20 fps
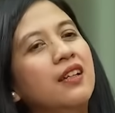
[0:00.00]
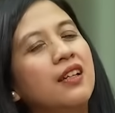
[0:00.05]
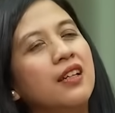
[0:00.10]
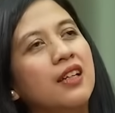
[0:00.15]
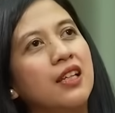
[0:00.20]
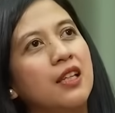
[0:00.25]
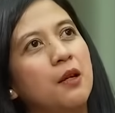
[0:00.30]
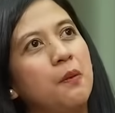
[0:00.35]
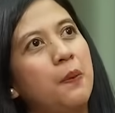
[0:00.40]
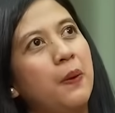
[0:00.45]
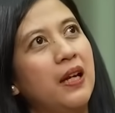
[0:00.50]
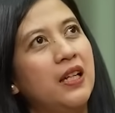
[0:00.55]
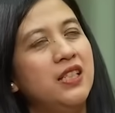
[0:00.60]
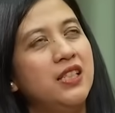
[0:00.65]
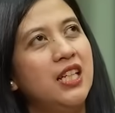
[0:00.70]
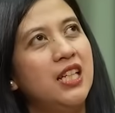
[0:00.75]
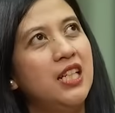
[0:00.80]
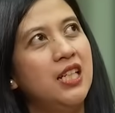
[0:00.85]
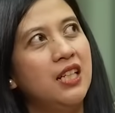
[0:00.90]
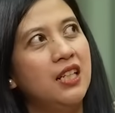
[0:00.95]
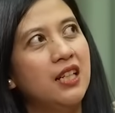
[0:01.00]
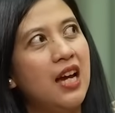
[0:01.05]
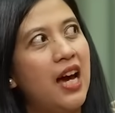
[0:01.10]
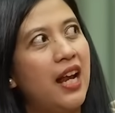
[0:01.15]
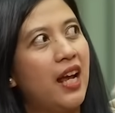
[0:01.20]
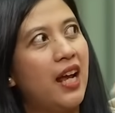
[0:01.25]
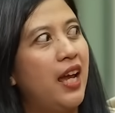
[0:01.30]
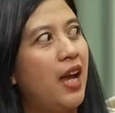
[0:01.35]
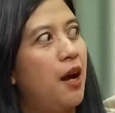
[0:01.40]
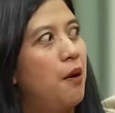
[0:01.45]
Kita pengen jadi
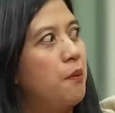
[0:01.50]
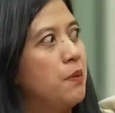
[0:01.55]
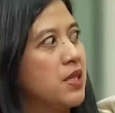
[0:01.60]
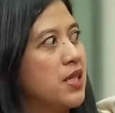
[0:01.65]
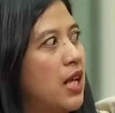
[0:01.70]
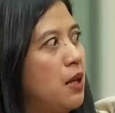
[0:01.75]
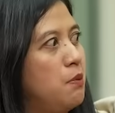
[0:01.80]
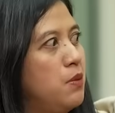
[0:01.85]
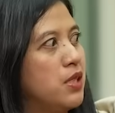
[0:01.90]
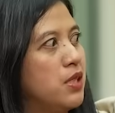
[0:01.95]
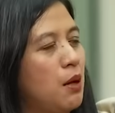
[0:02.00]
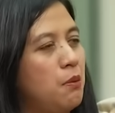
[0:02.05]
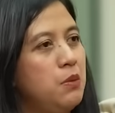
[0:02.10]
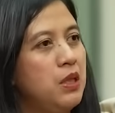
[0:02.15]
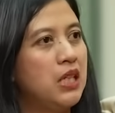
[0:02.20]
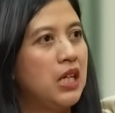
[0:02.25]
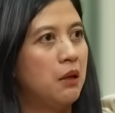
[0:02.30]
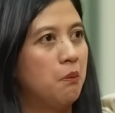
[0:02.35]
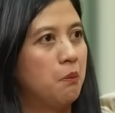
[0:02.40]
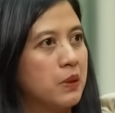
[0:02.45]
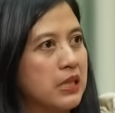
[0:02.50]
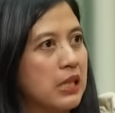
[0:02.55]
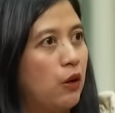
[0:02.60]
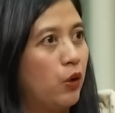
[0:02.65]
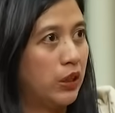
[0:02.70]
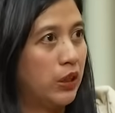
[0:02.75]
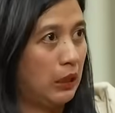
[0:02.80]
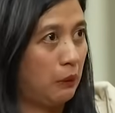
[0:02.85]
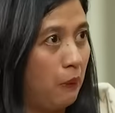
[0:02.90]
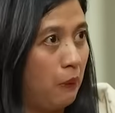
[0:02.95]
negara yang misalnya bisa bikin
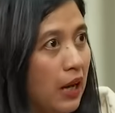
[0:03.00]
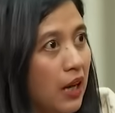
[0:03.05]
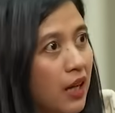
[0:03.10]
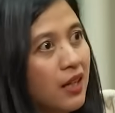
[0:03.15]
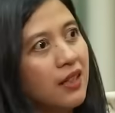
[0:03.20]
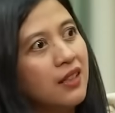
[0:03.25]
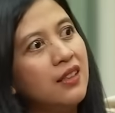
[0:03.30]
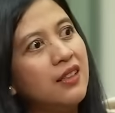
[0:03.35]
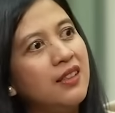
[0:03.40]
pesawat terbang,